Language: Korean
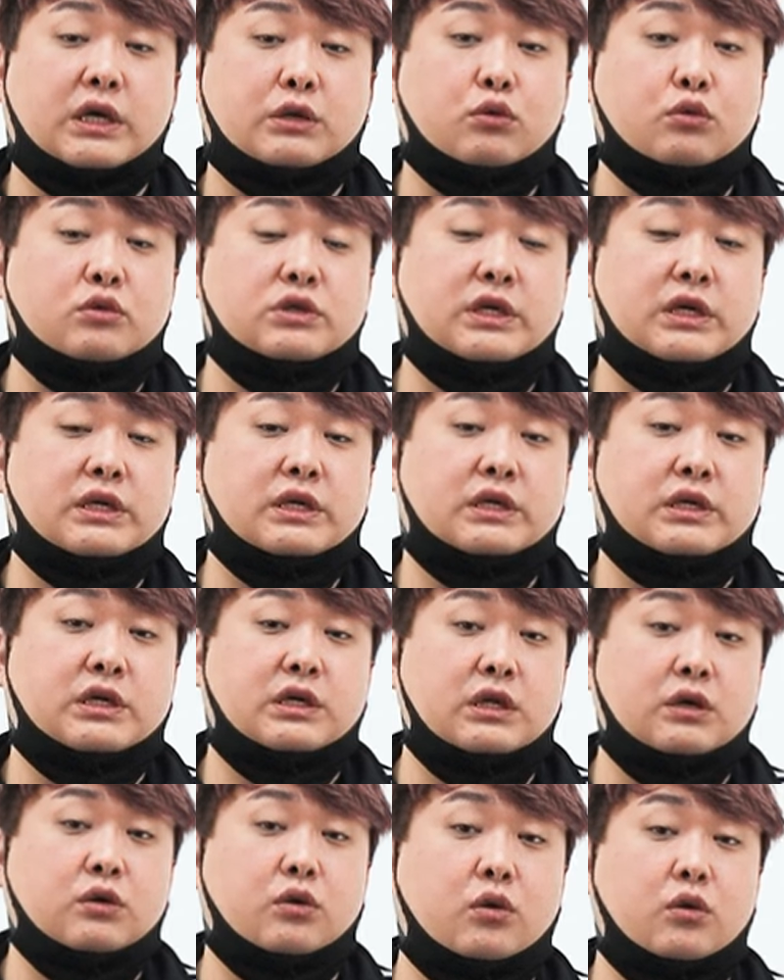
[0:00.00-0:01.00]
작동 시간이
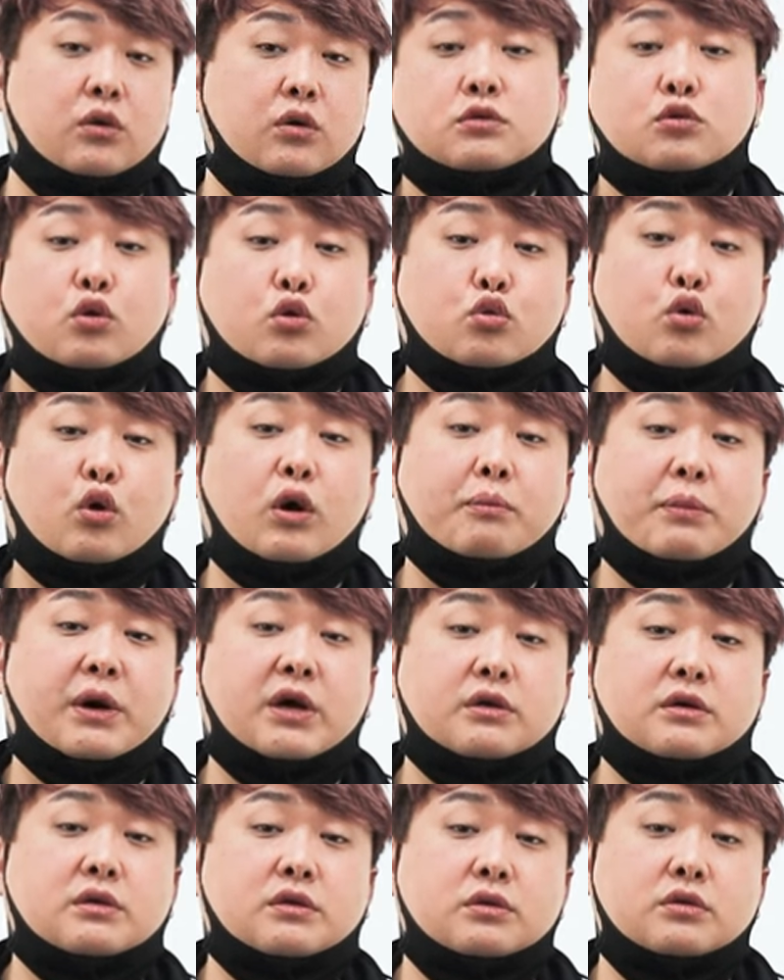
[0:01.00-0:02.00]
길고 속도가
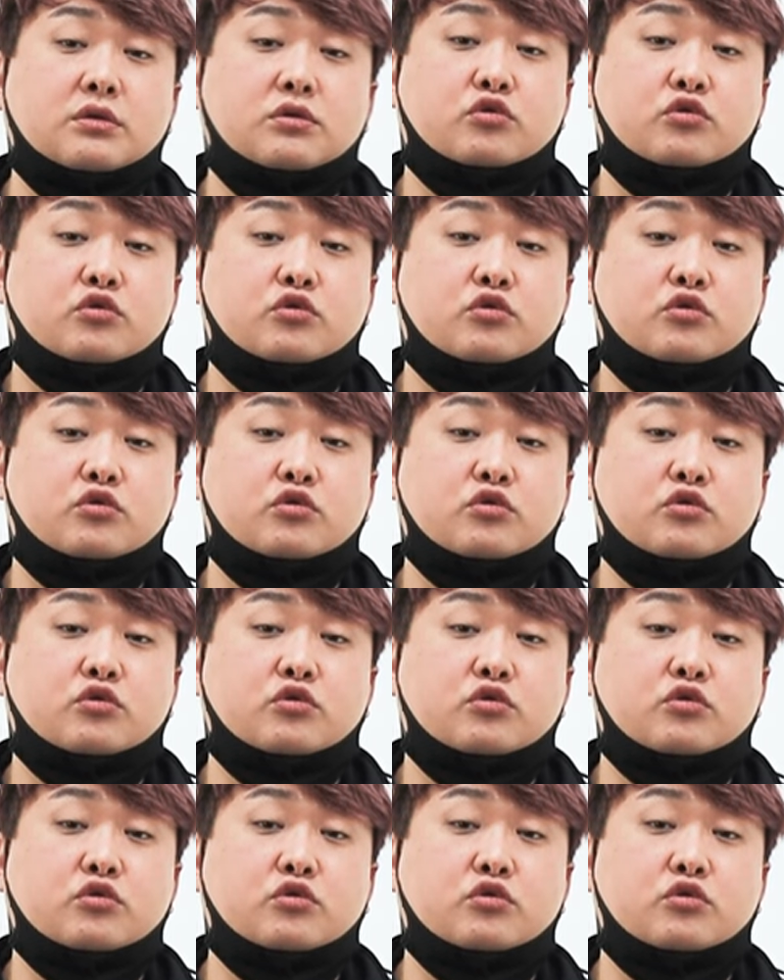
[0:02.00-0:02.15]
빠른